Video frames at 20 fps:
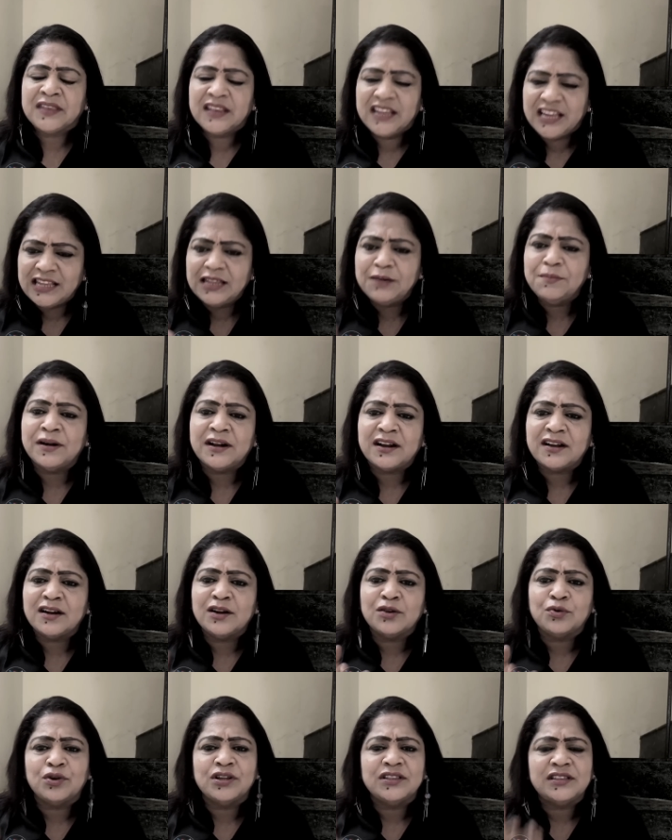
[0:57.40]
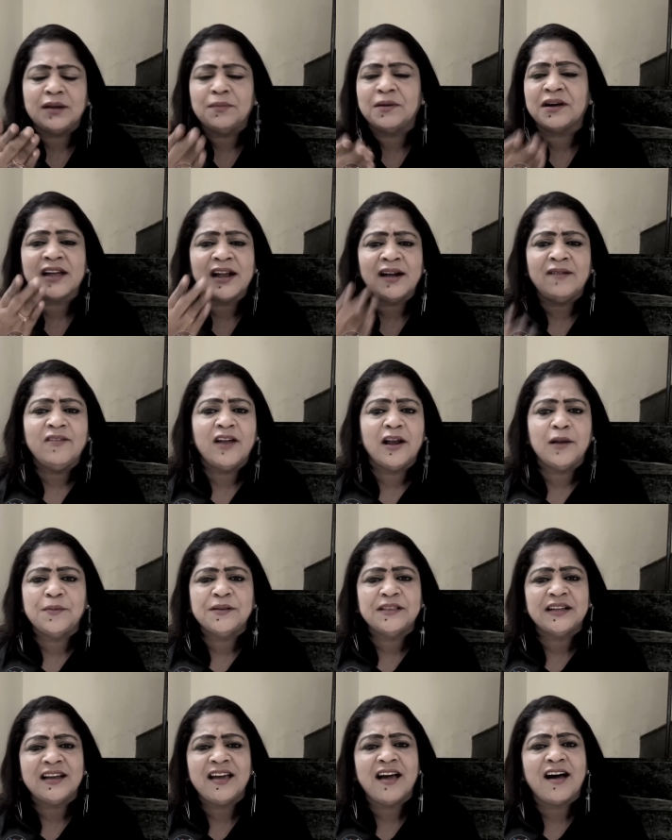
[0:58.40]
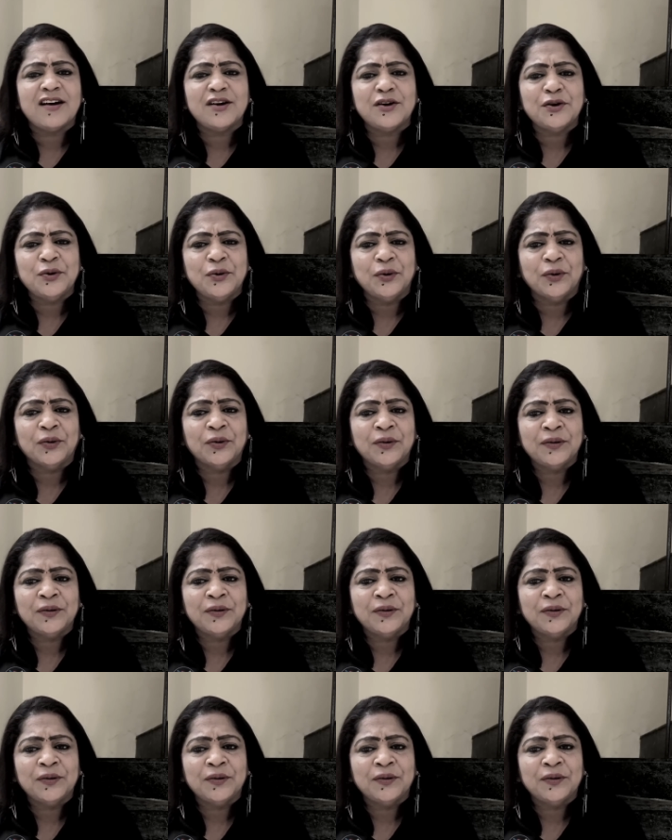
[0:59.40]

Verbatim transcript: நீதிமன்றங்கள் குறித்து நம்ம கேள்வி எழுப்பி தானே ஆகணும்